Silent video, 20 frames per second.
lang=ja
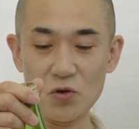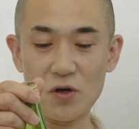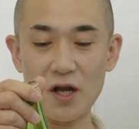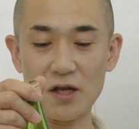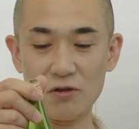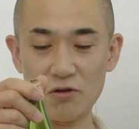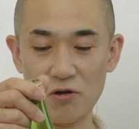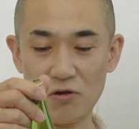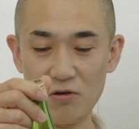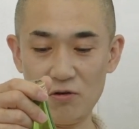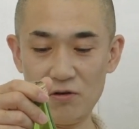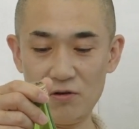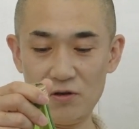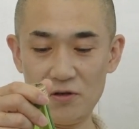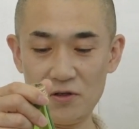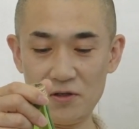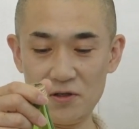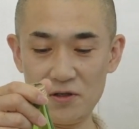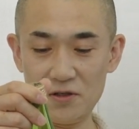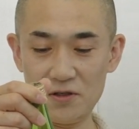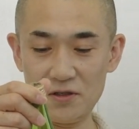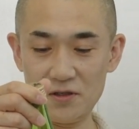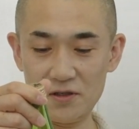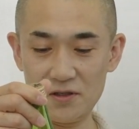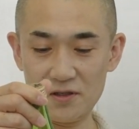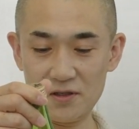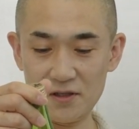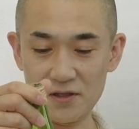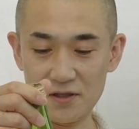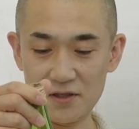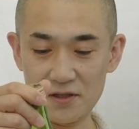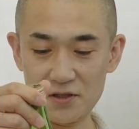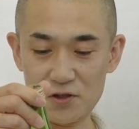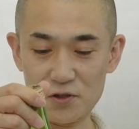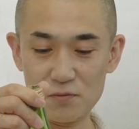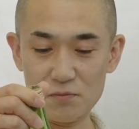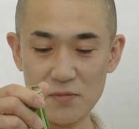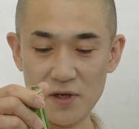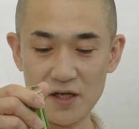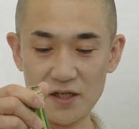夏のでしょ、
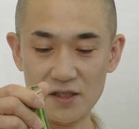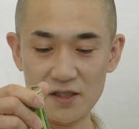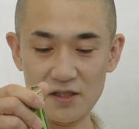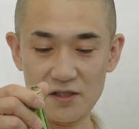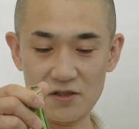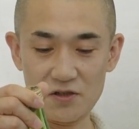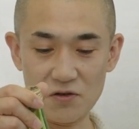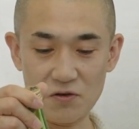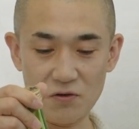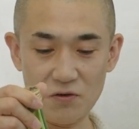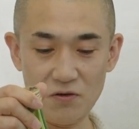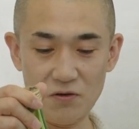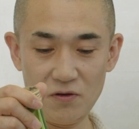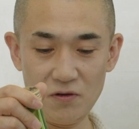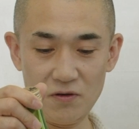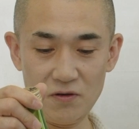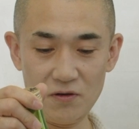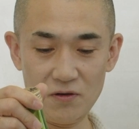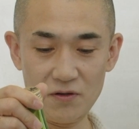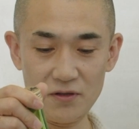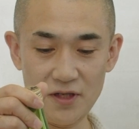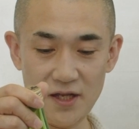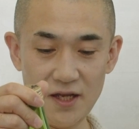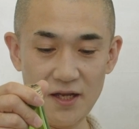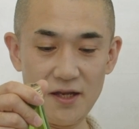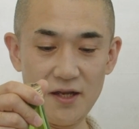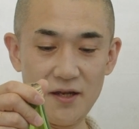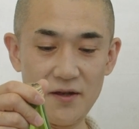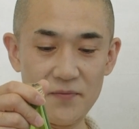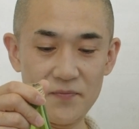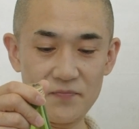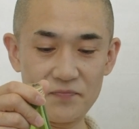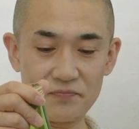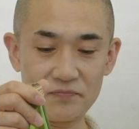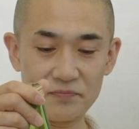純米吟醸、季節の